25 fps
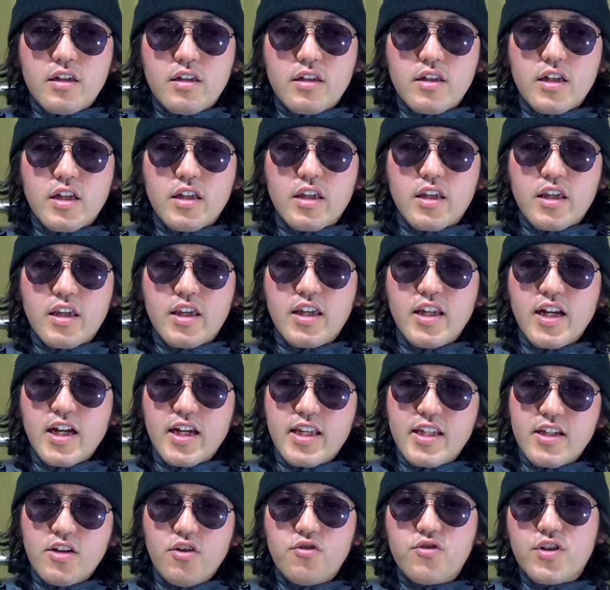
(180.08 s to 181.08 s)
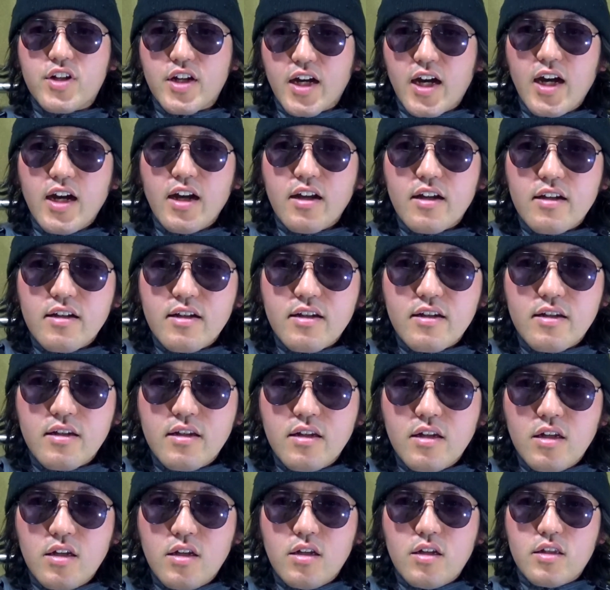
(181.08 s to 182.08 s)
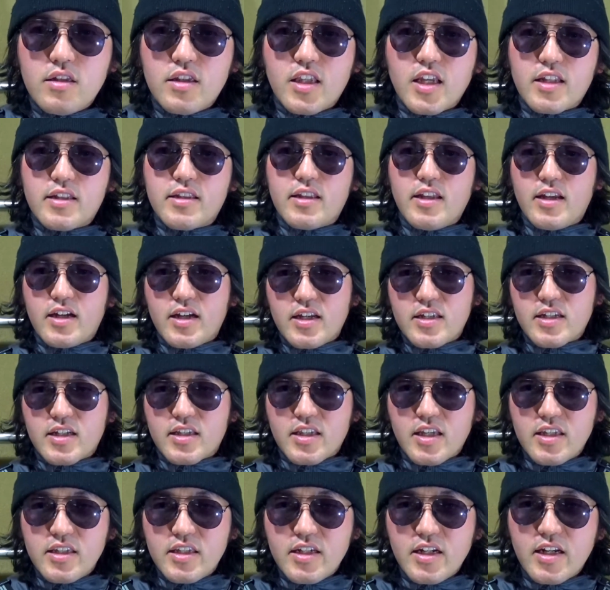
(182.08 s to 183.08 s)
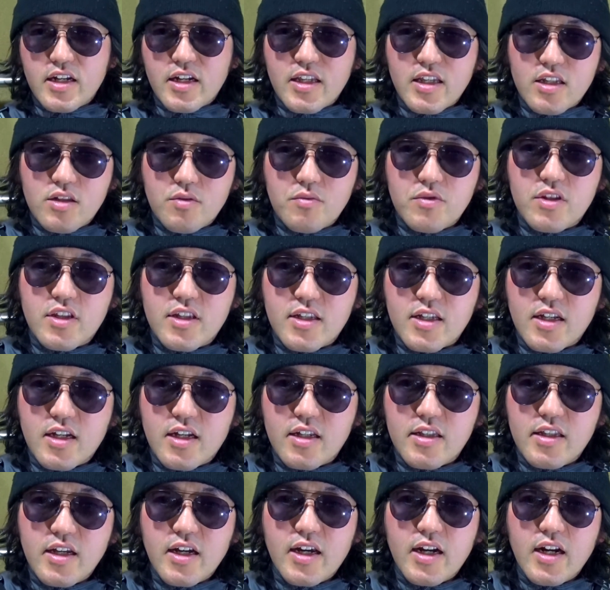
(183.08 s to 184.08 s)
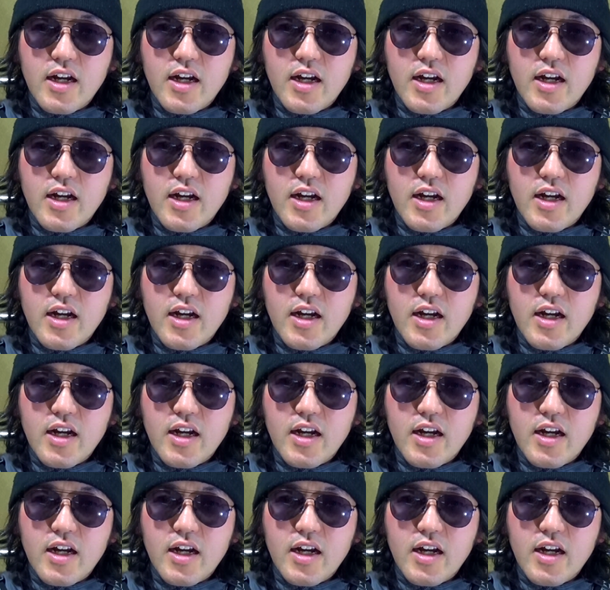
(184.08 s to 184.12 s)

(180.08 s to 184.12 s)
何開き直るか撤退かしかないんじゃねえかなと思ってさ。だか